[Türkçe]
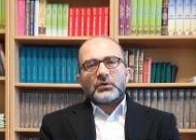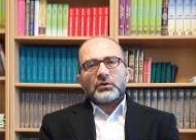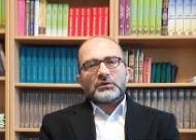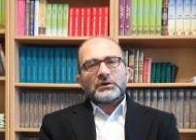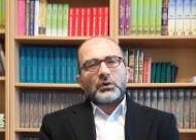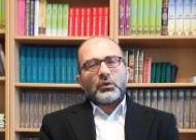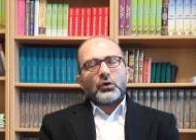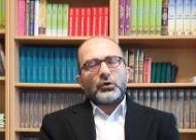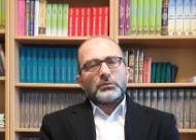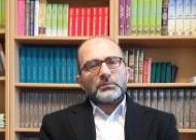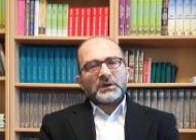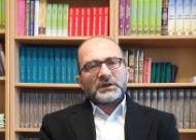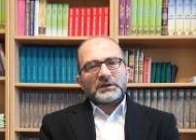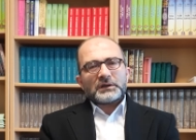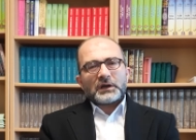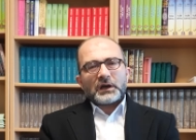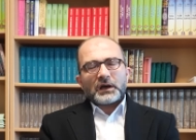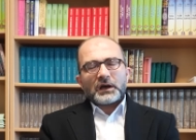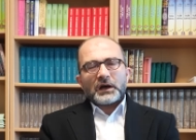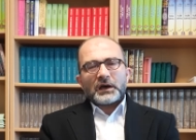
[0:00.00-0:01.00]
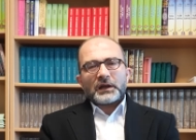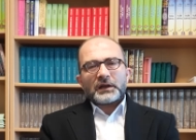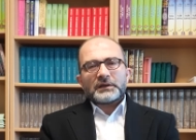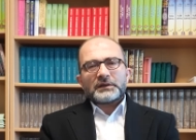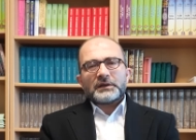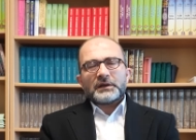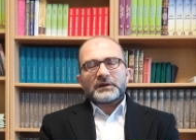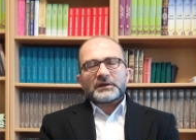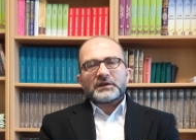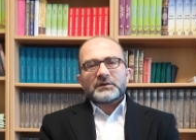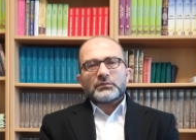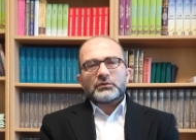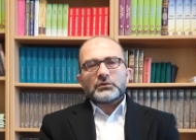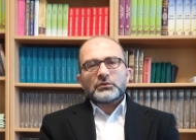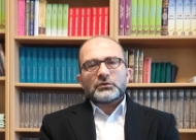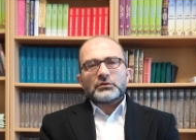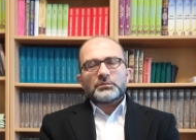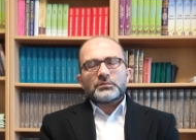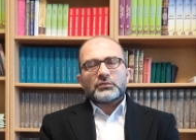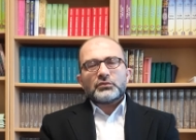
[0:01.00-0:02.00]
ona olmadık hakaretlerde
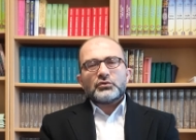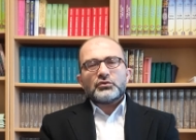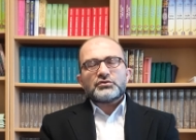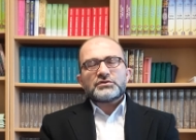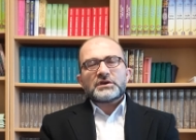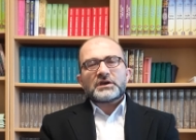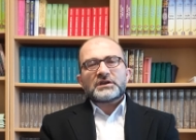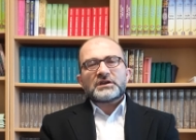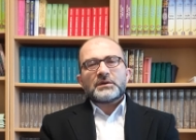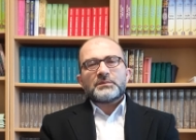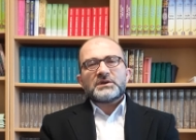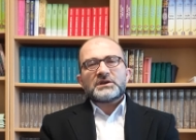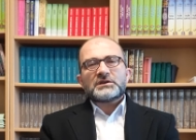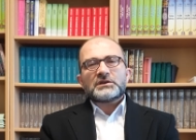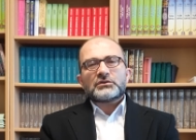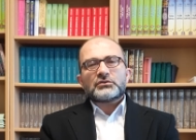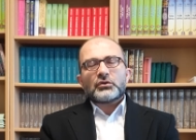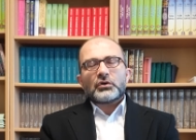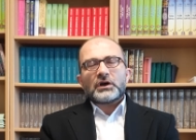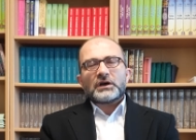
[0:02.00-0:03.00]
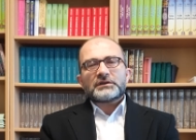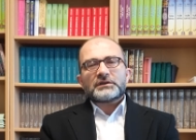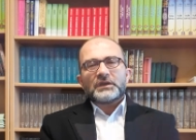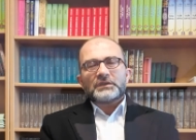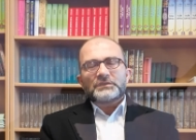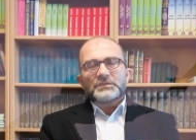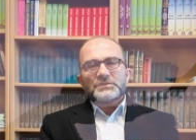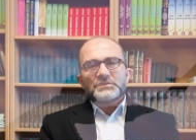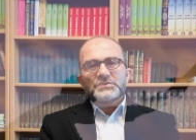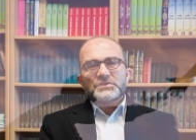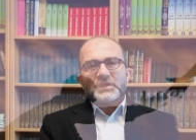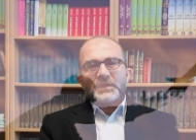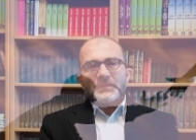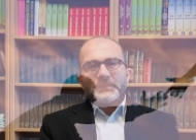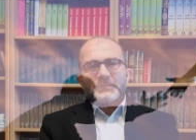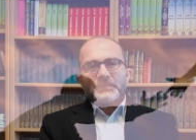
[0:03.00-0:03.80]
bulunup üzerine bir de tokat atınca